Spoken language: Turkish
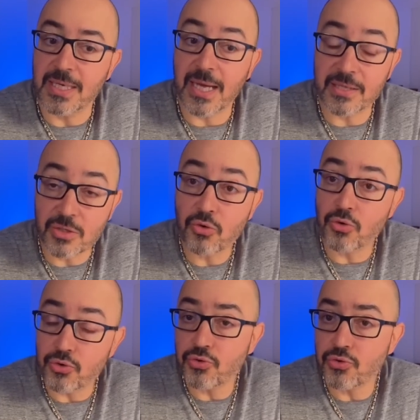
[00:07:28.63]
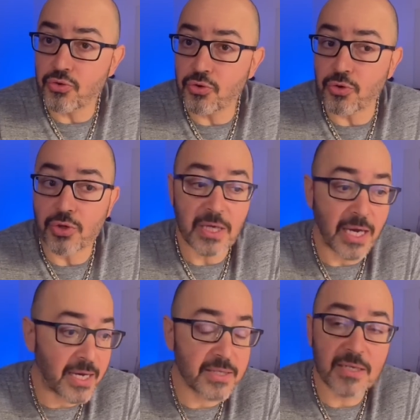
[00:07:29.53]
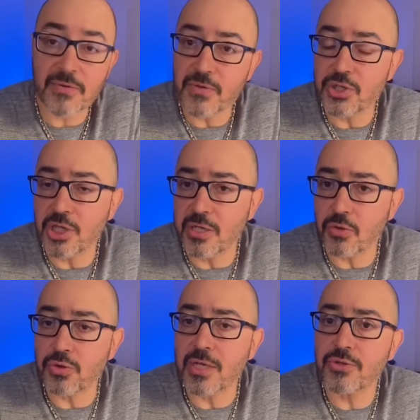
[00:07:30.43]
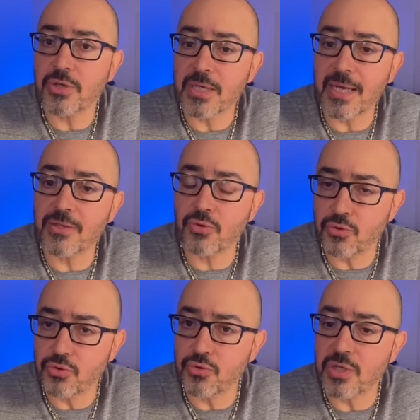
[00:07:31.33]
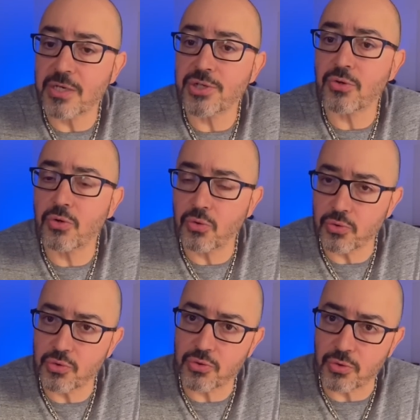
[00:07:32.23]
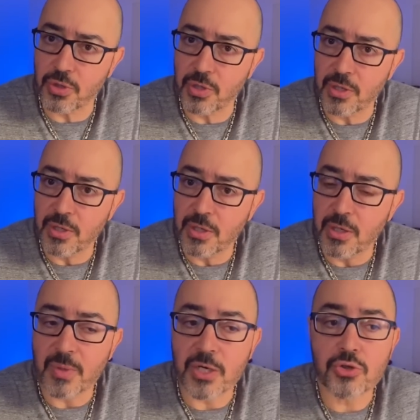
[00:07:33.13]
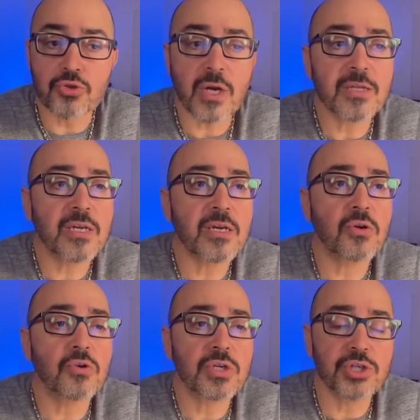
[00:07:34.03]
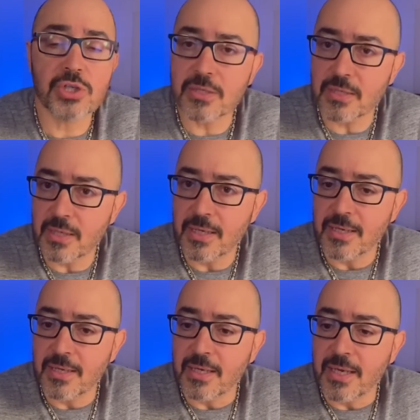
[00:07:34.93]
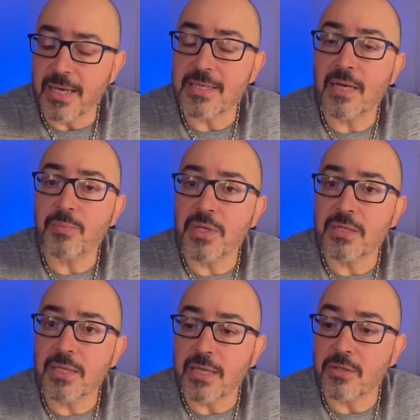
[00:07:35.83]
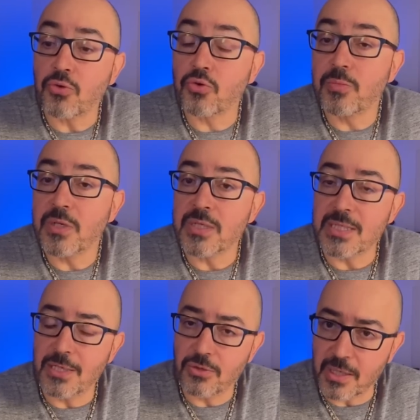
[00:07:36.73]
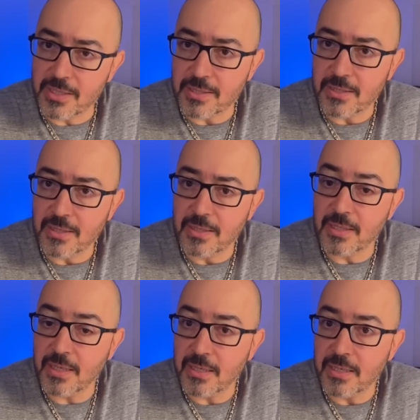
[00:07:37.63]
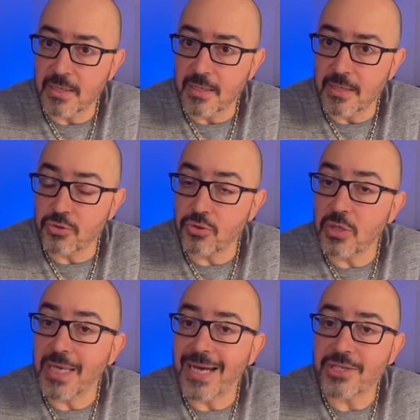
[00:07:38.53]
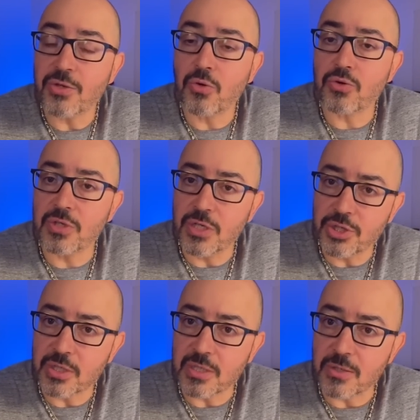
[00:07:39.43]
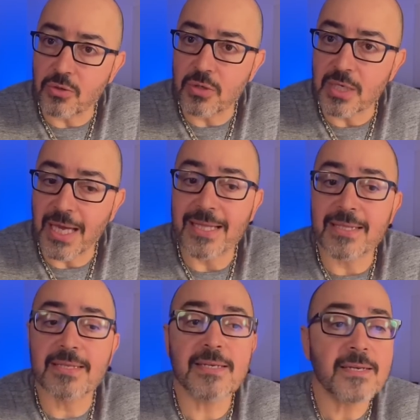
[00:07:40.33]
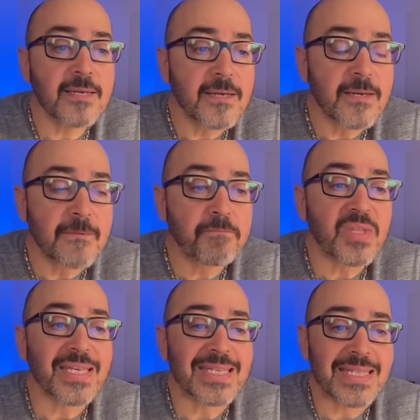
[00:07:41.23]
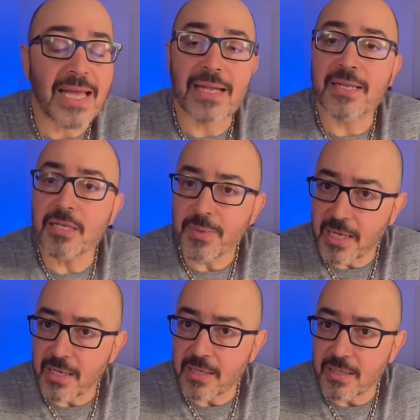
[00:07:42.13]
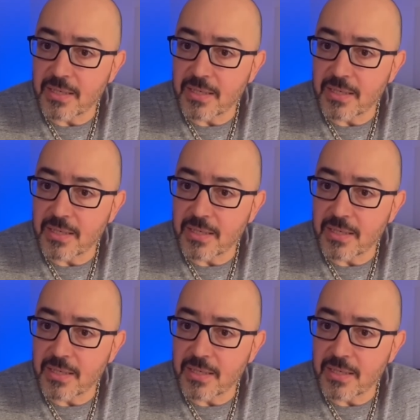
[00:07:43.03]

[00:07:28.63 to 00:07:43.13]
Kendi görüşünüzü, her tarafı inceleyin. Ondan sonra kendi görüşünüz ancak öyle oluşsun. Bak şu anda o kişinin hesaplarından yorumları siliyorlar. Niye? Çünkü gerçek ortaya çıktı. Kendi izleyenleri bile